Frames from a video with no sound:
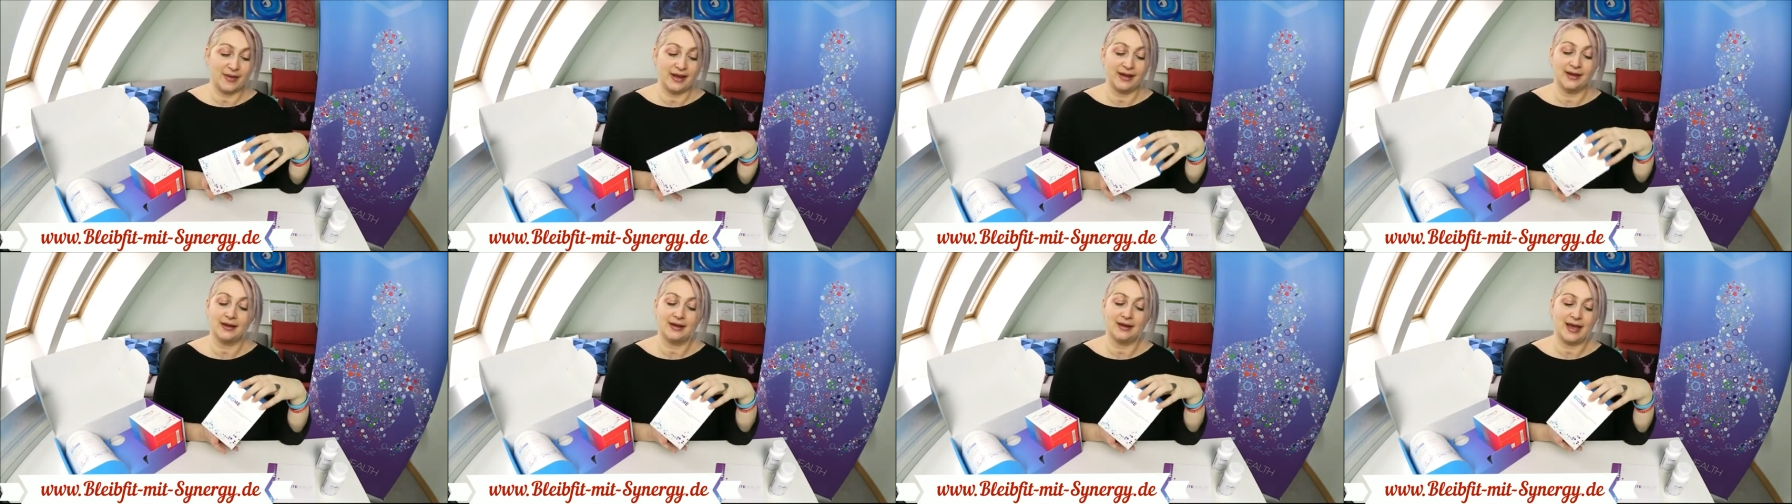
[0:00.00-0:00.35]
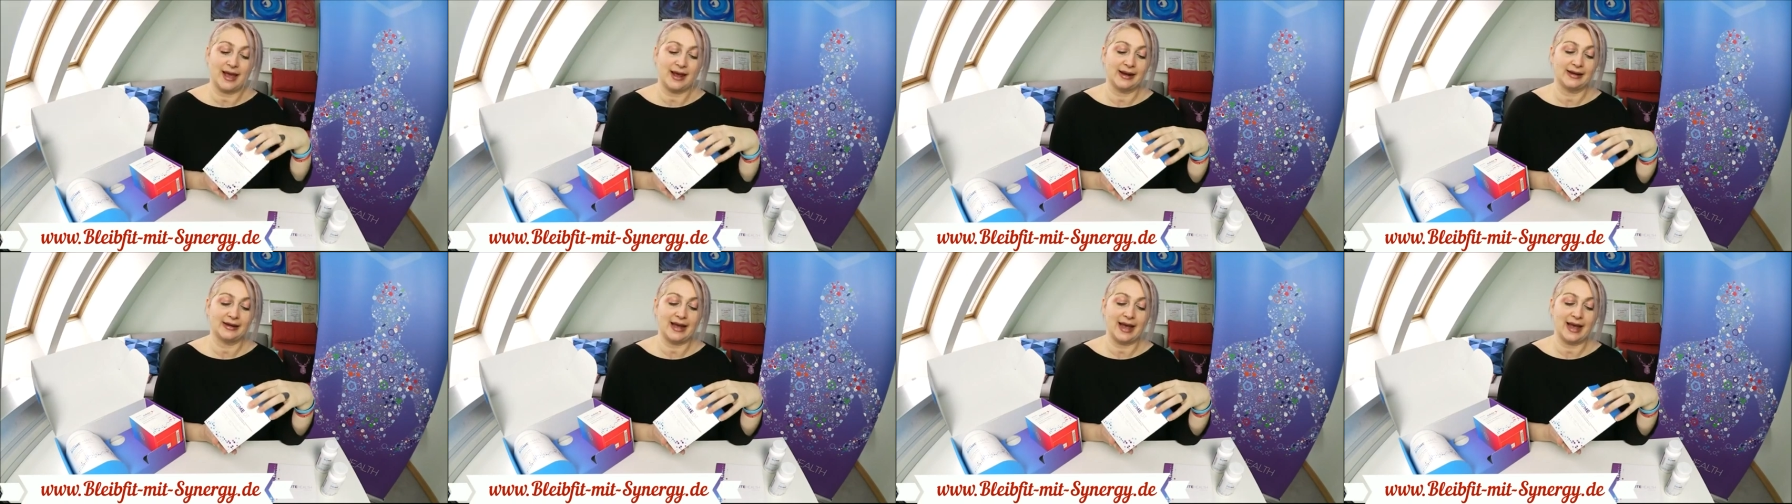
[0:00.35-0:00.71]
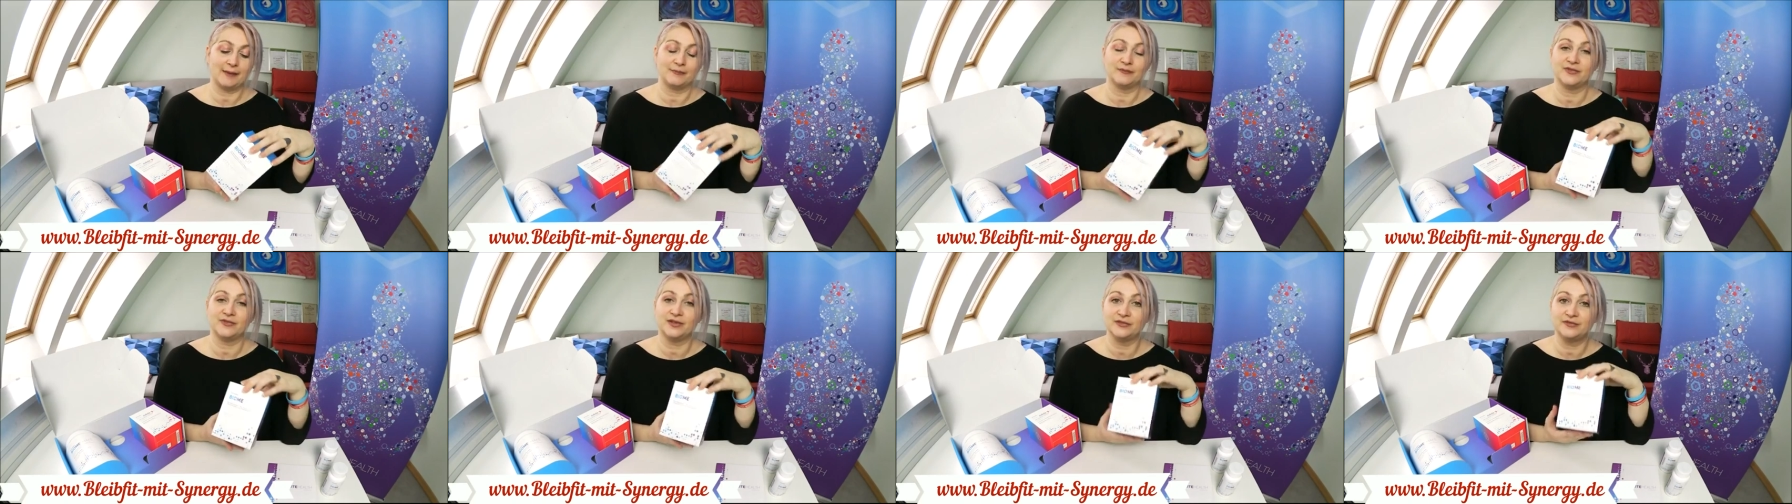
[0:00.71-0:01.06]

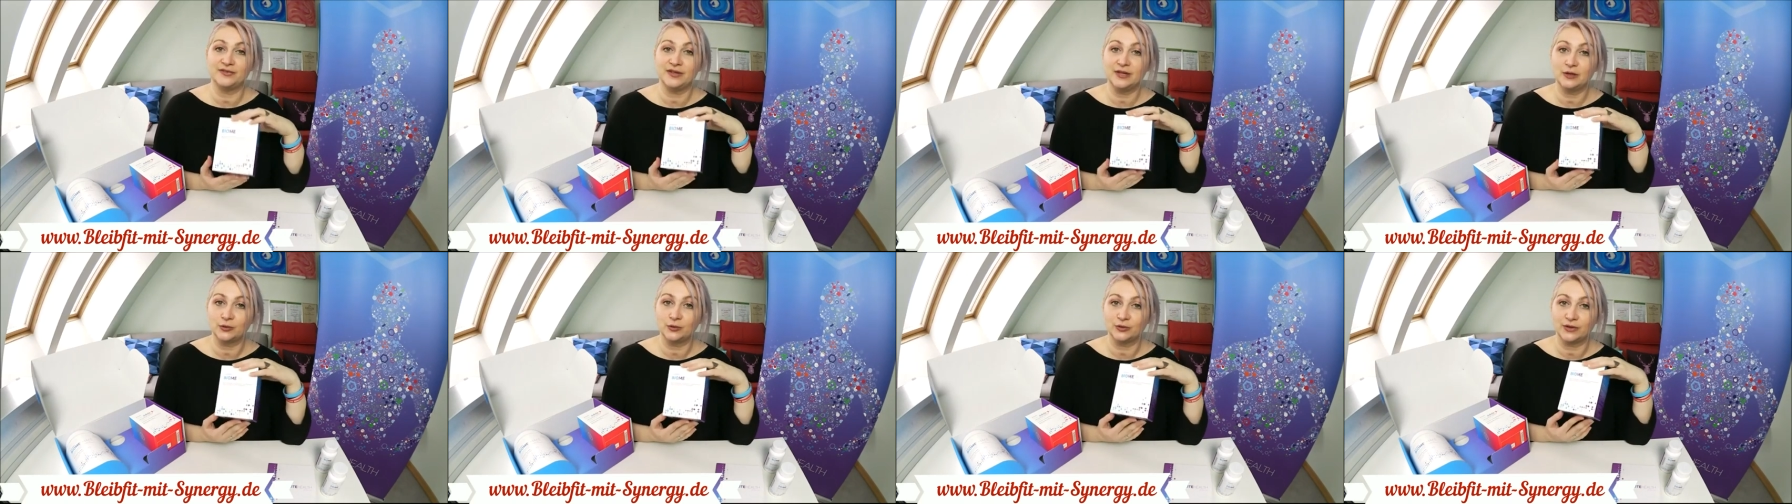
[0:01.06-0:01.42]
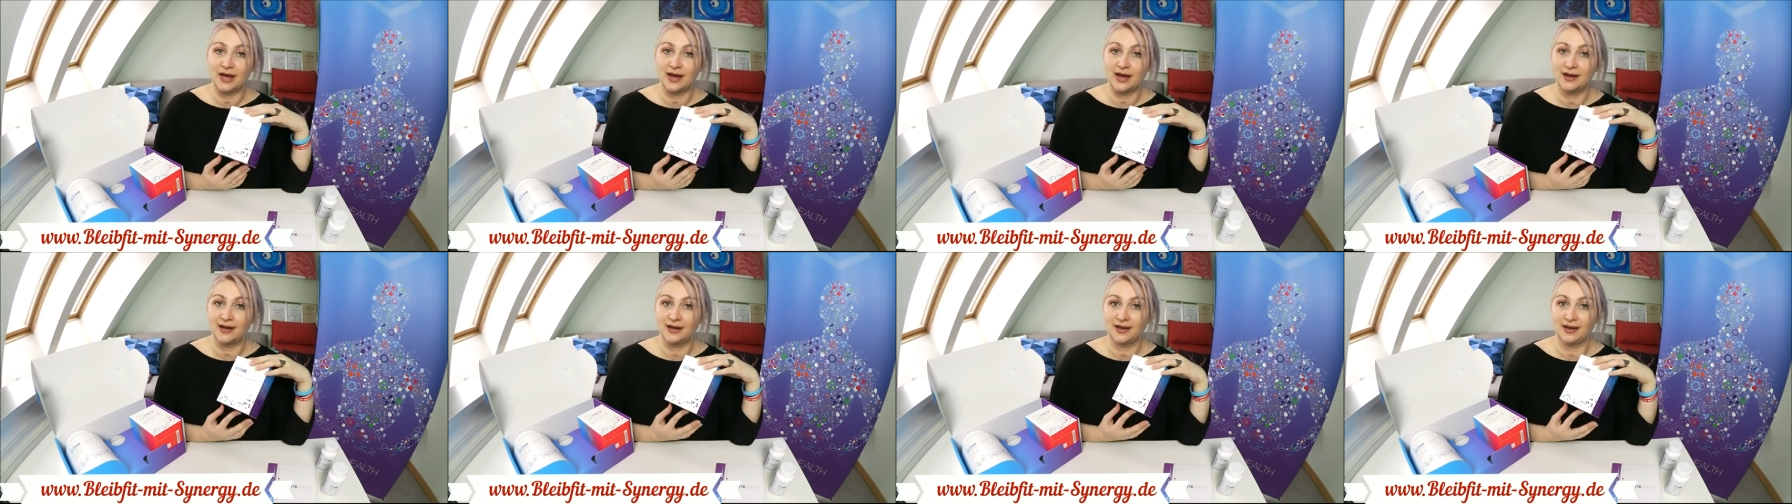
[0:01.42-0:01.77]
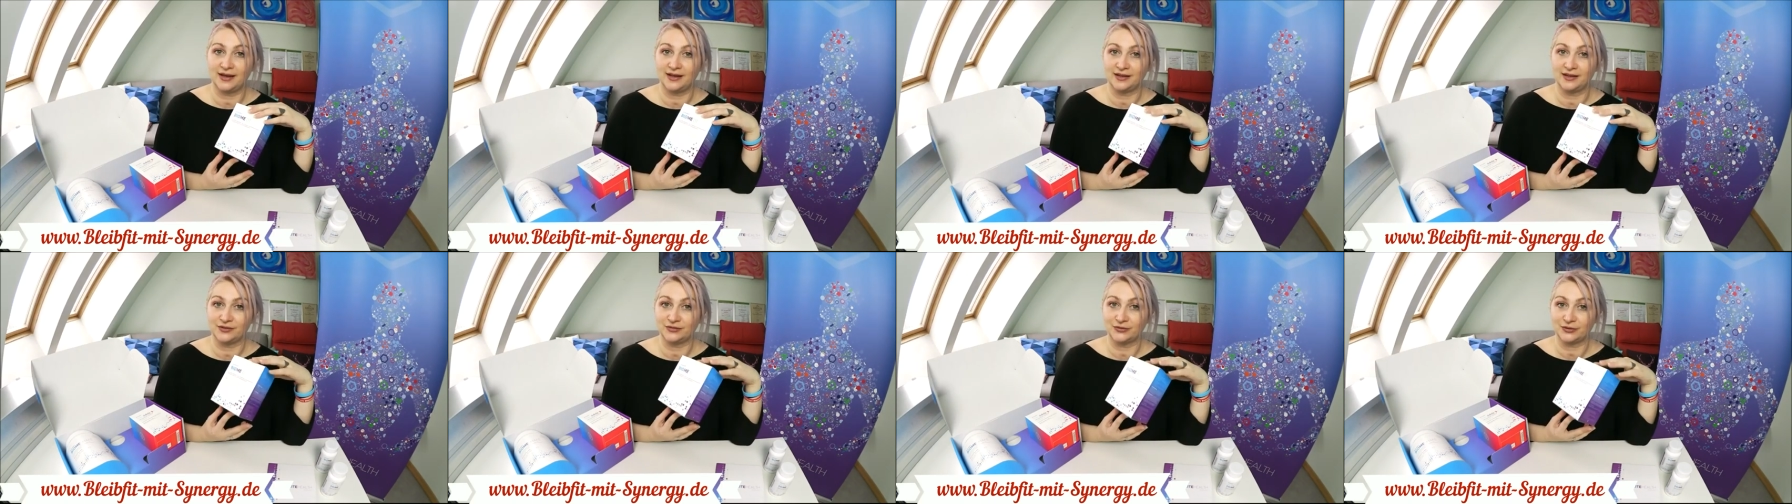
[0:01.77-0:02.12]
Mengenangaben, wie viel du
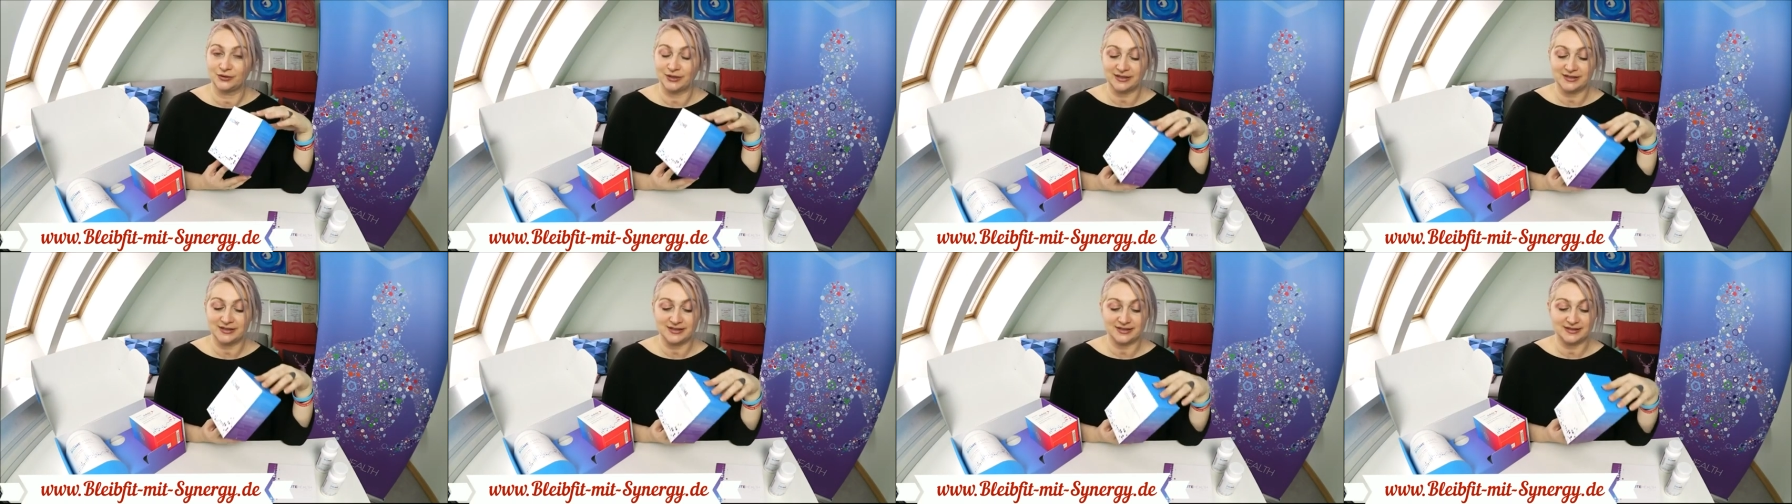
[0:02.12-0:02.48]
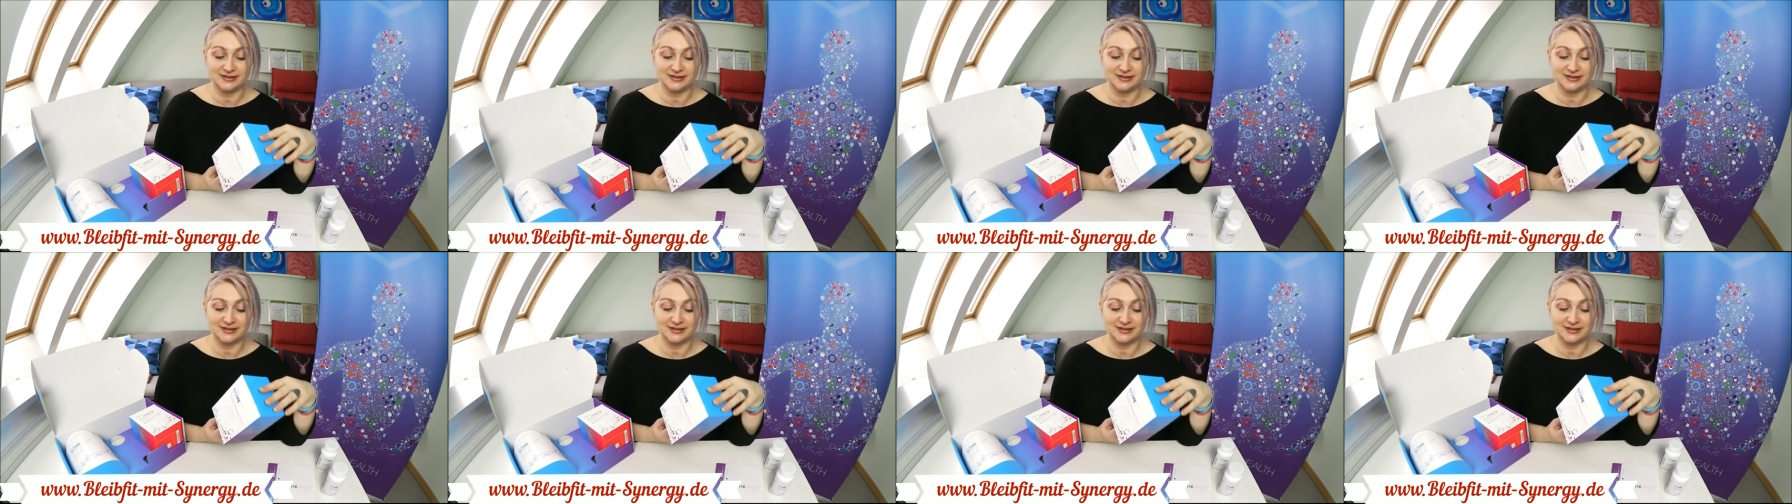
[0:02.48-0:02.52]
da äh, von der